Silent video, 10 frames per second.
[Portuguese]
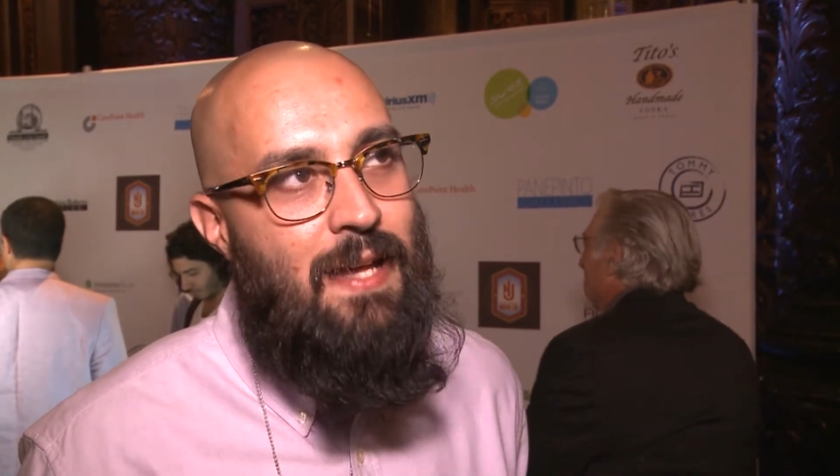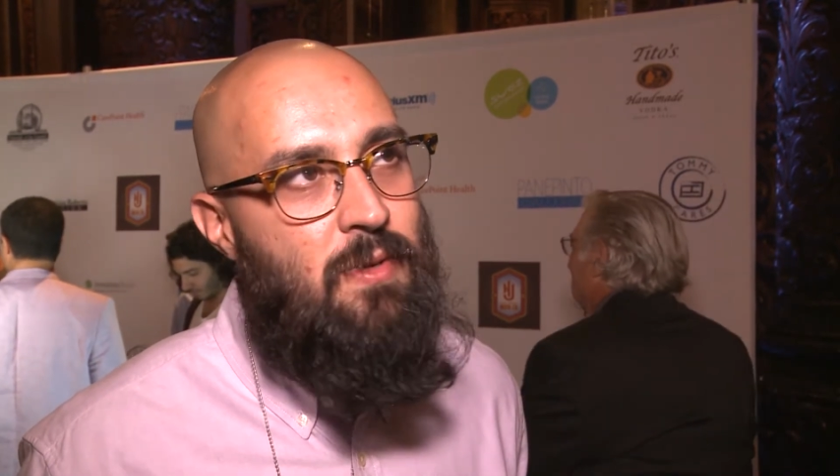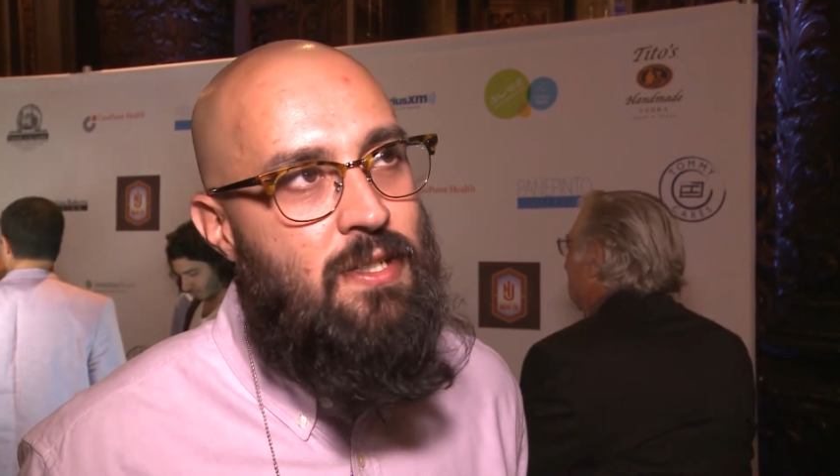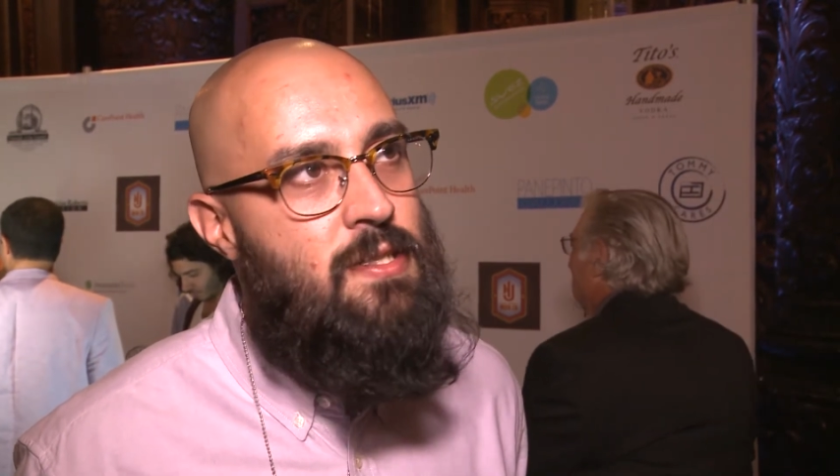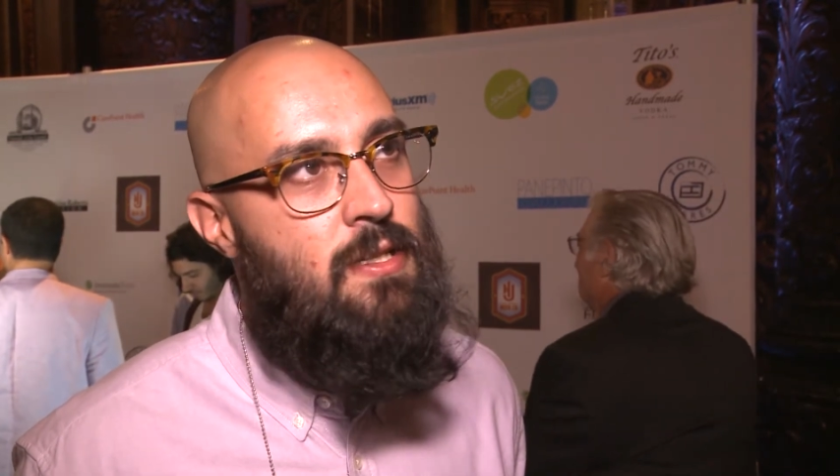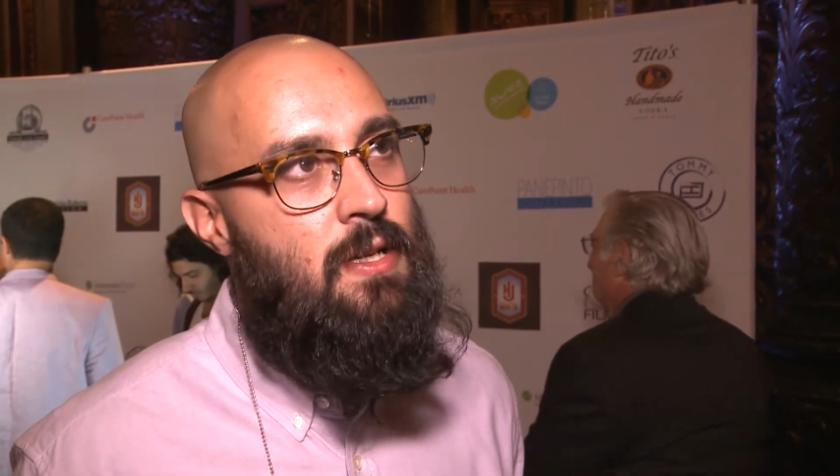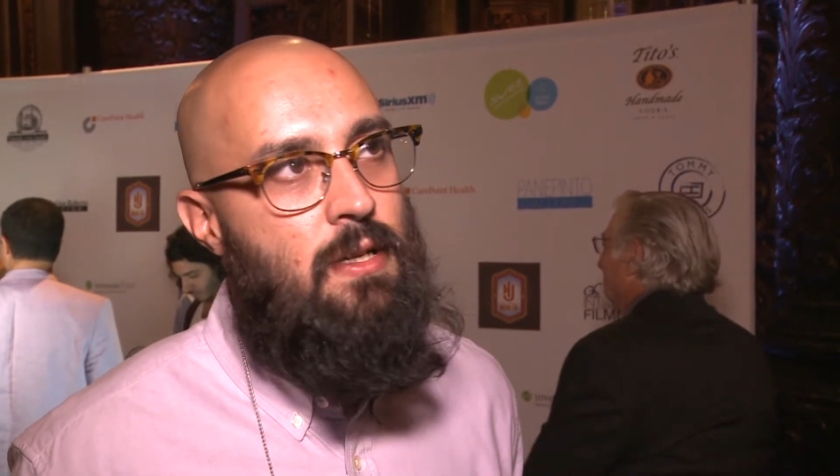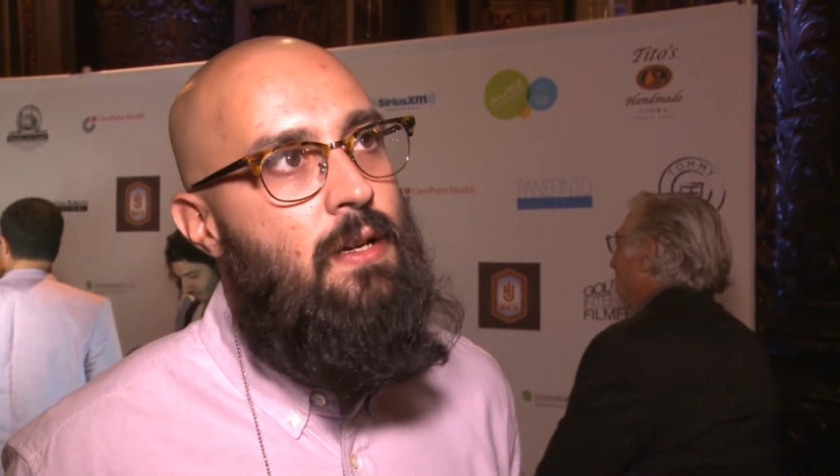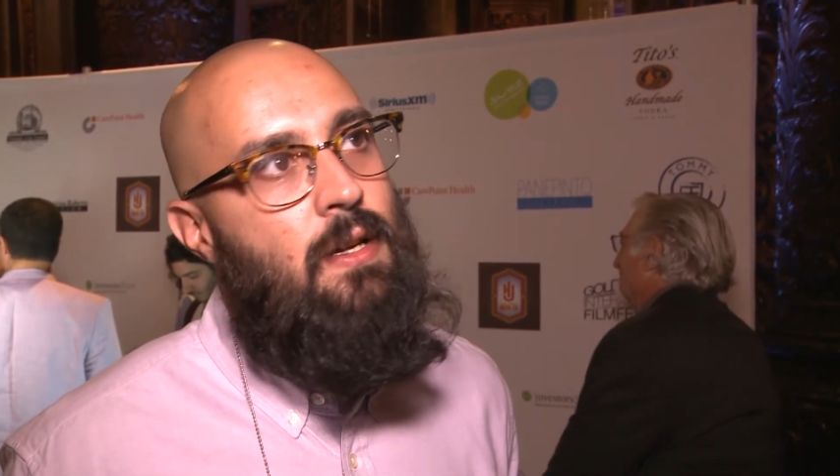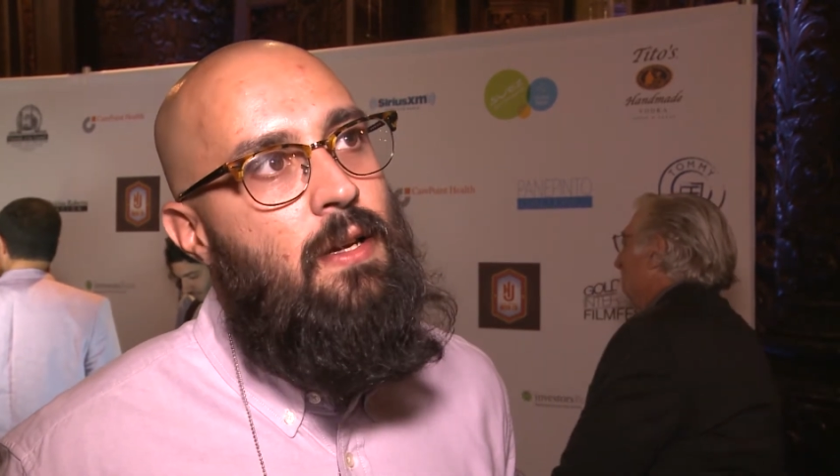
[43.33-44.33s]
mas
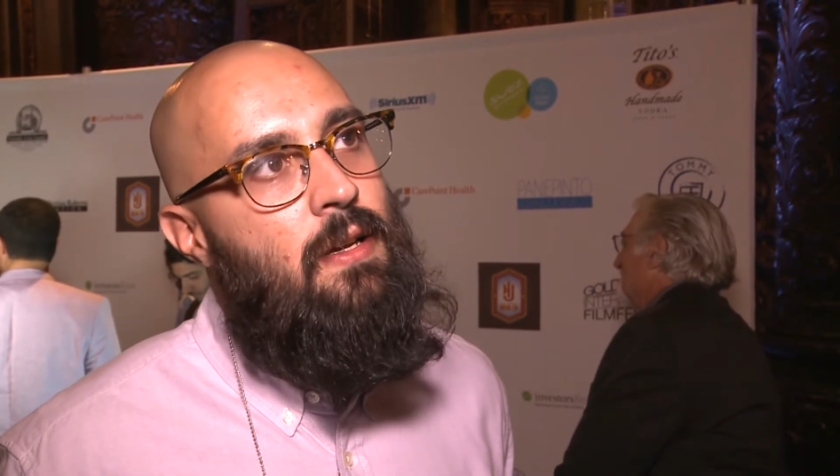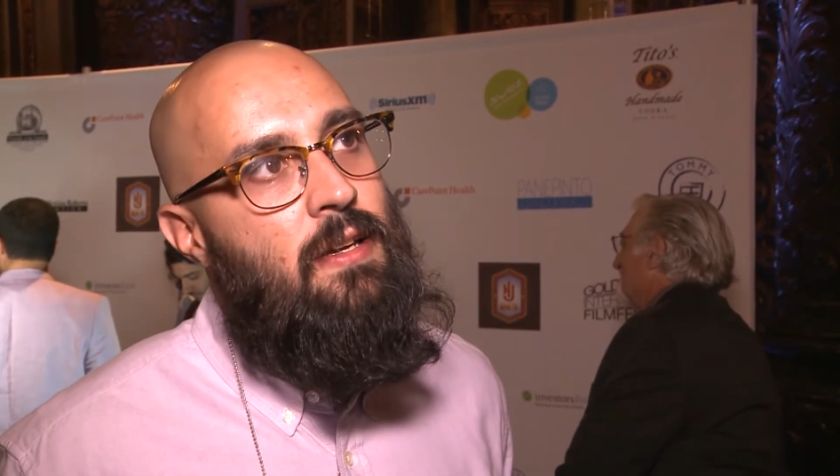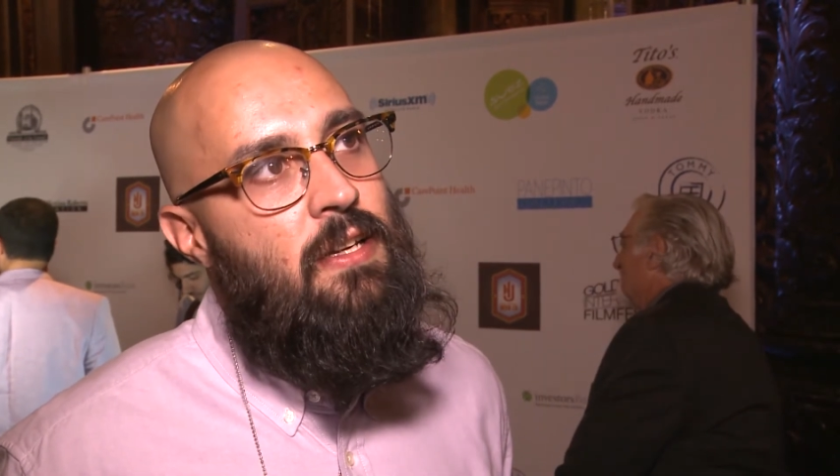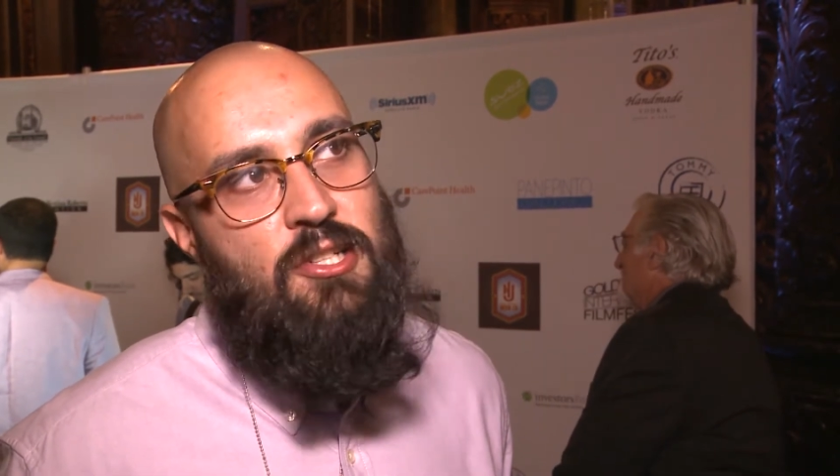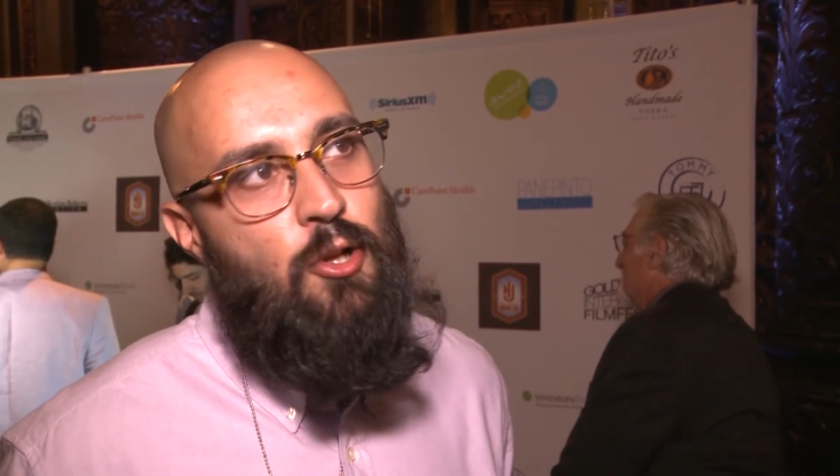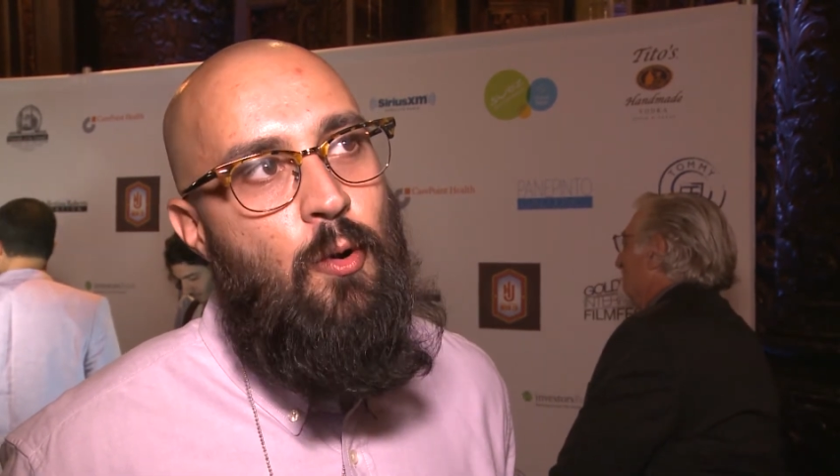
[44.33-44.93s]
isso não.